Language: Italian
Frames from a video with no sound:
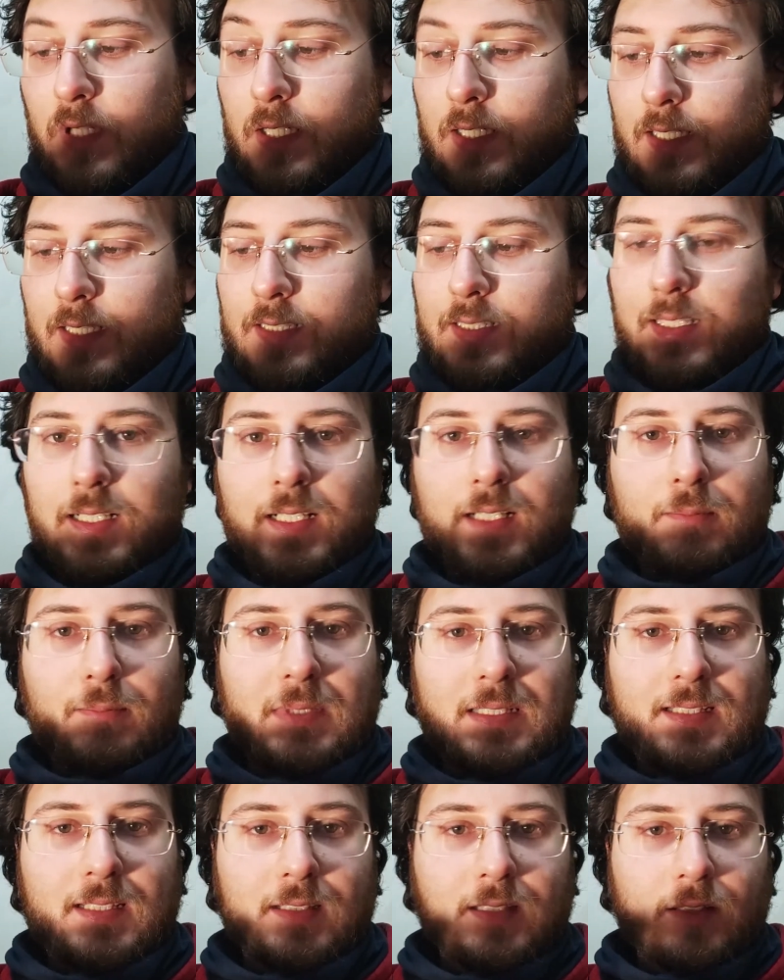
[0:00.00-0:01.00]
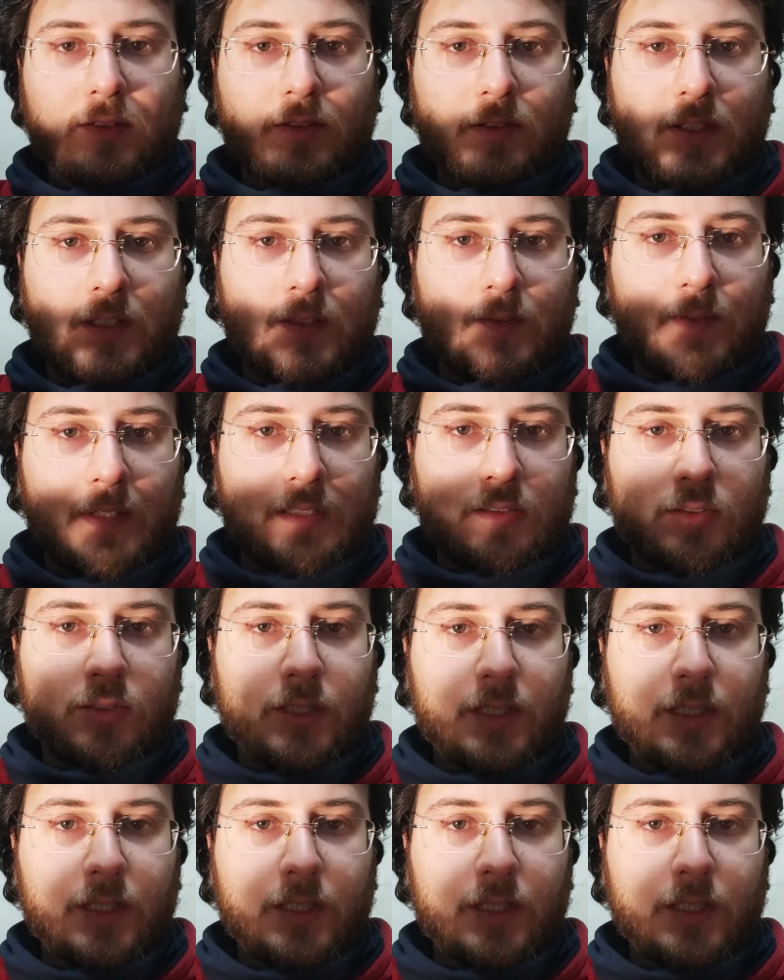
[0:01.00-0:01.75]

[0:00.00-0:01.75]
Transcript: ritenere abbastanza soddisfatto.